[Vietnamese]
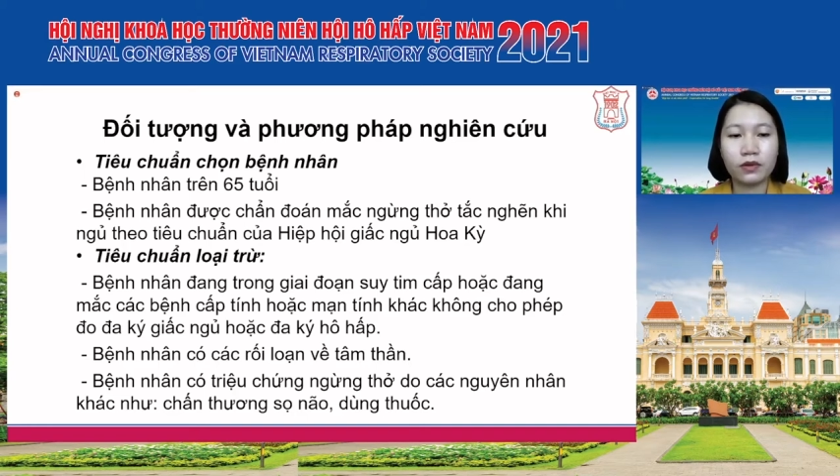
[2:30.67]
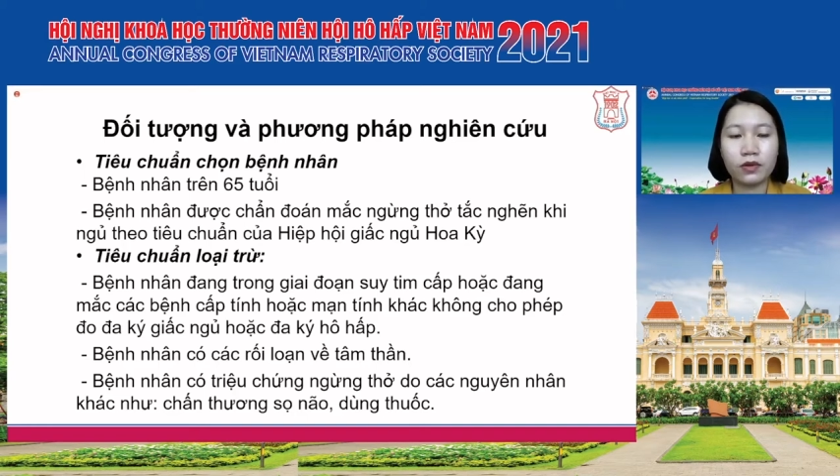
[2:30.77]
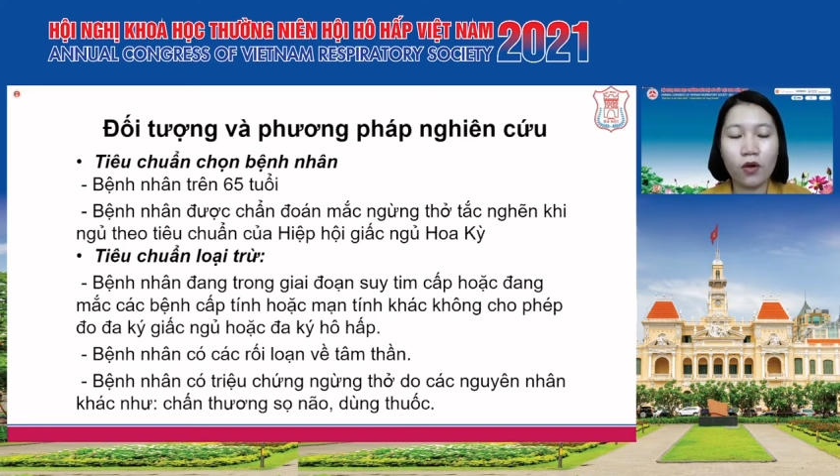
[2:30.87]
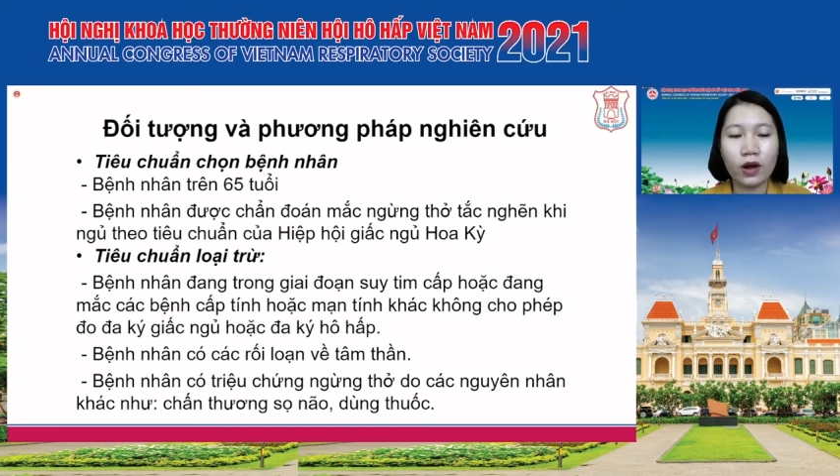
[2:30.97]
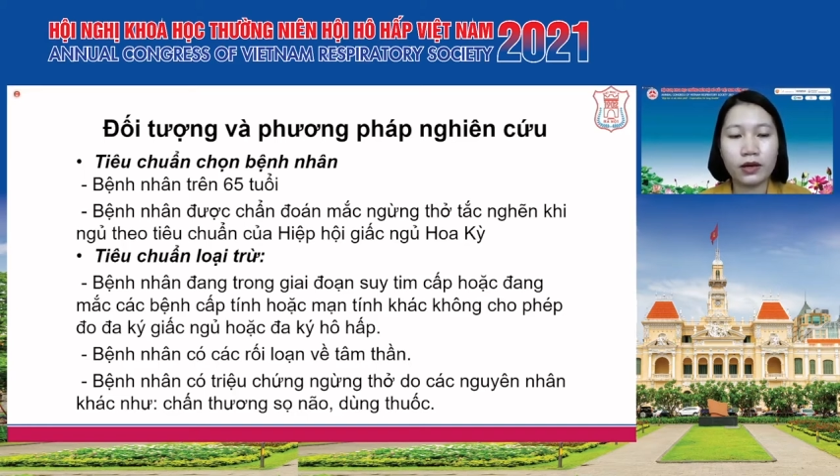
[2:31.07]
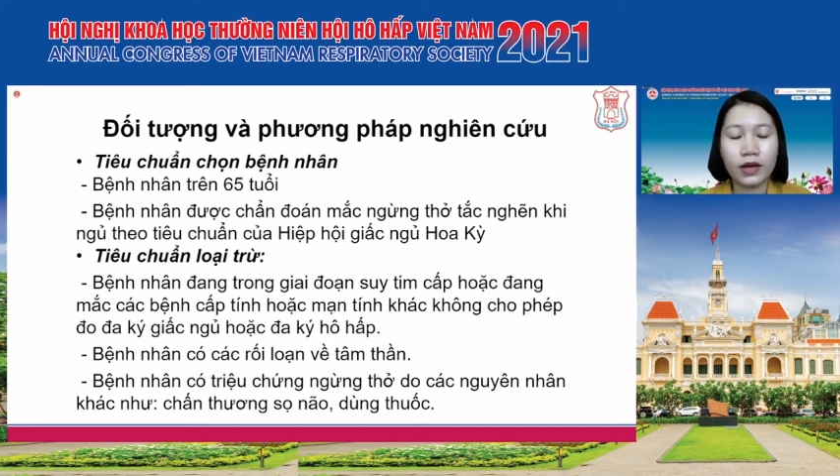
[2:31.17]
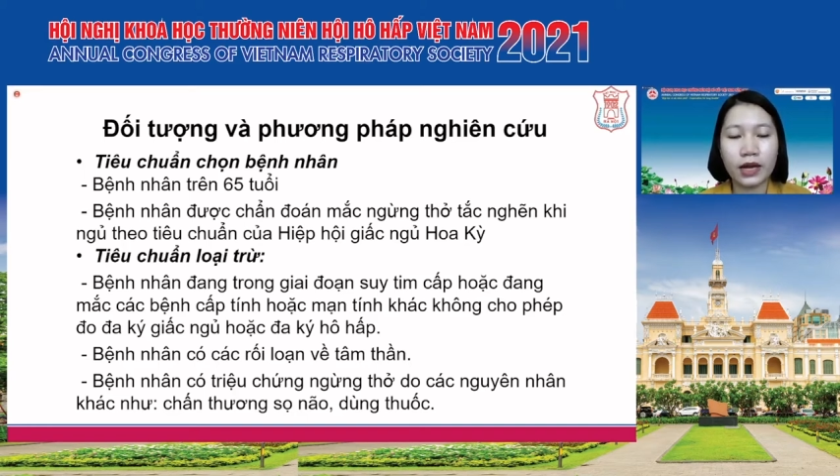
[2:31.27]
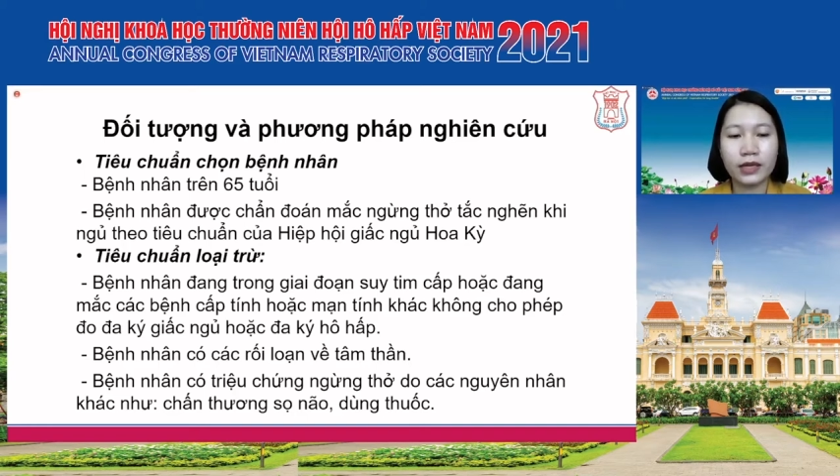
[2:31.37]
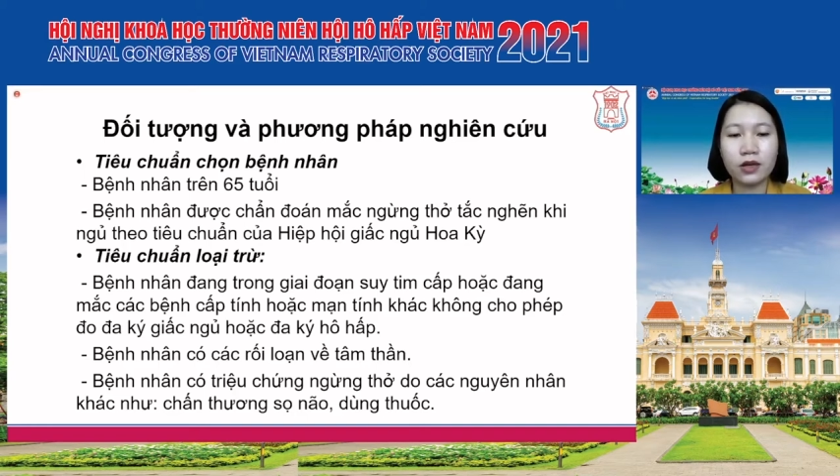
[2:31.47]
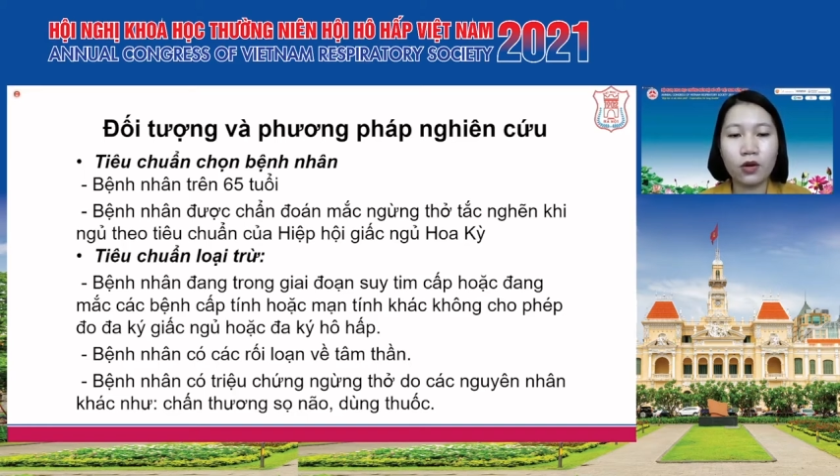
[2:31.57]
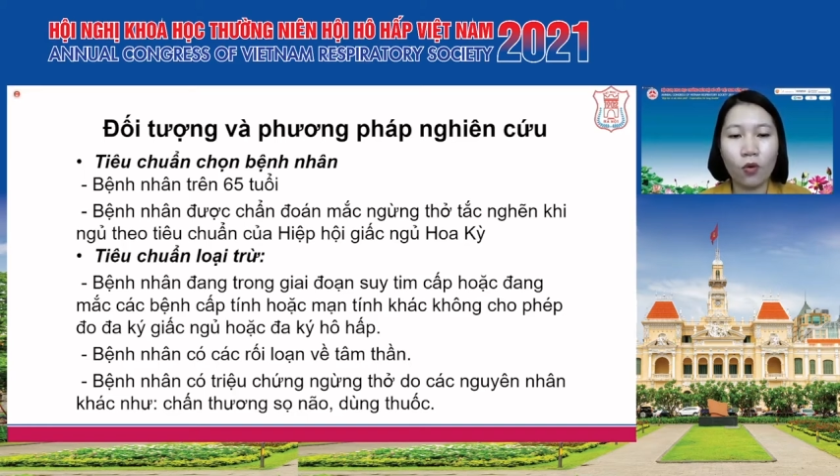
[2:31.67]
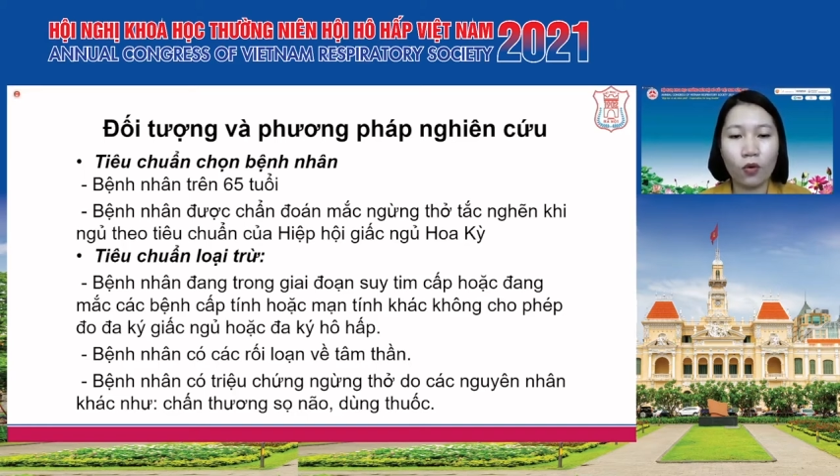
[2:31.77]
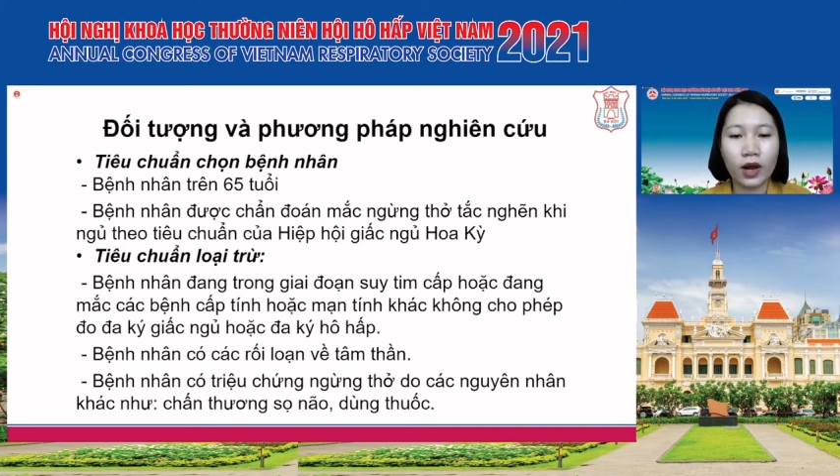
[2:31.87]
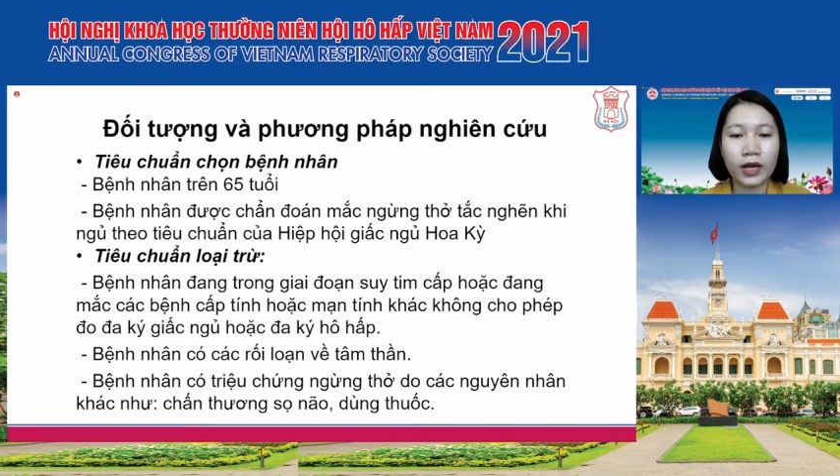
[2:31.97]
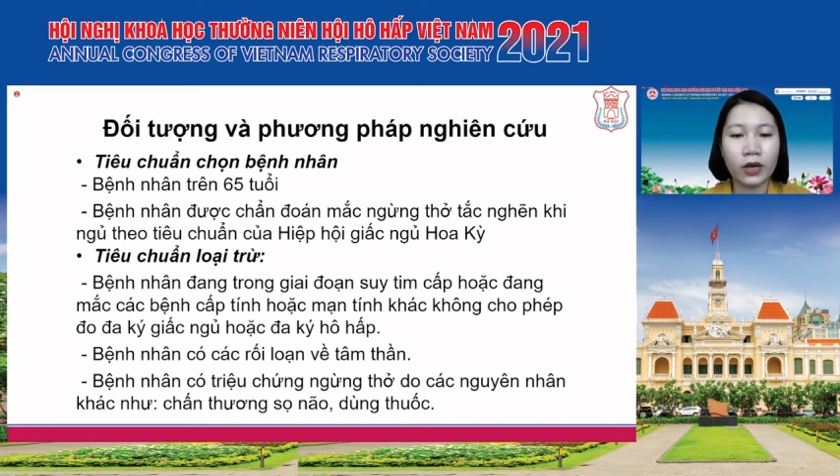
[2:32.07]
đo đa ký giấc ngủ
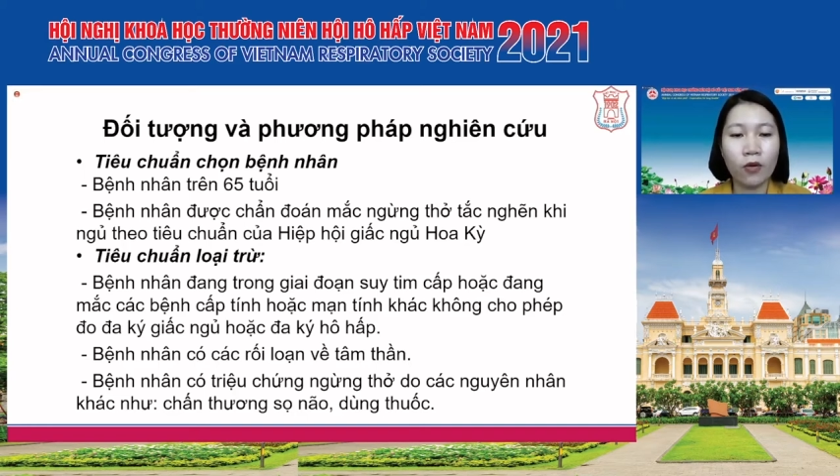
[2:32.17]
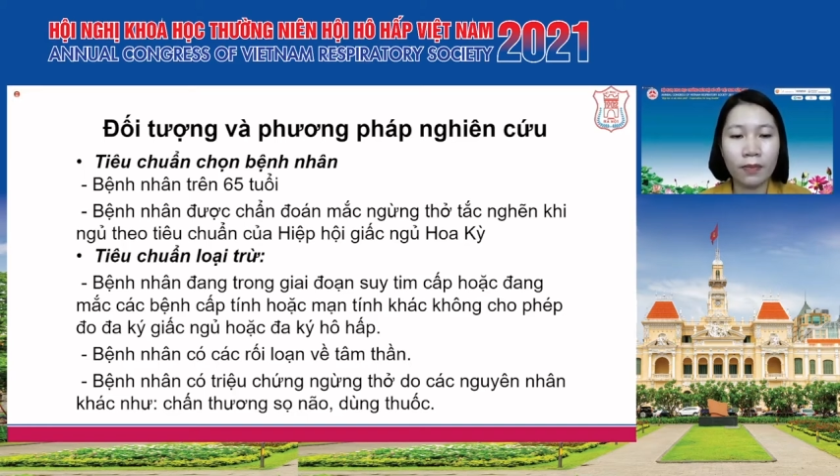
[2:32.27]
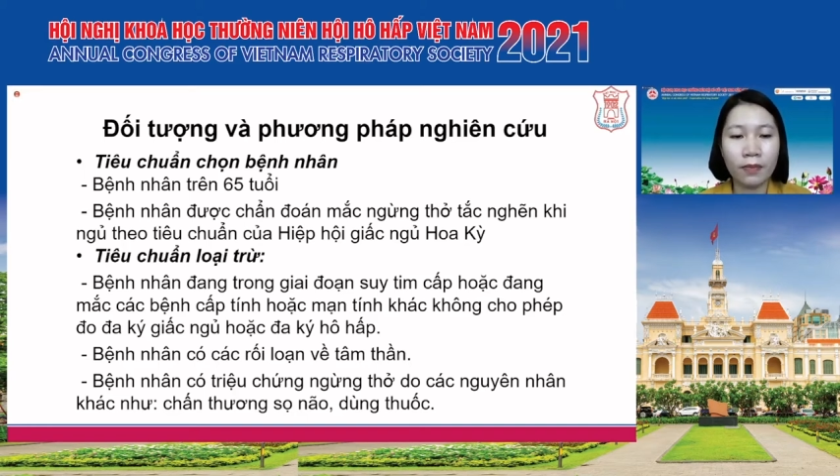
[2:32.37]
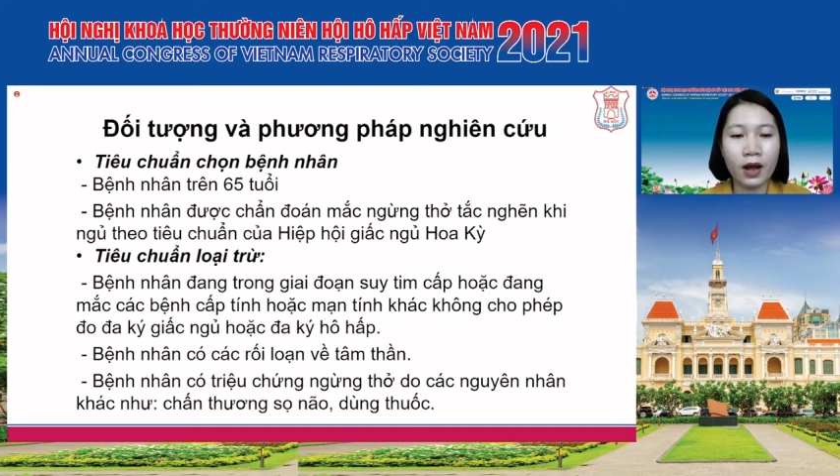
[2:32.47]
đa ký hô hấp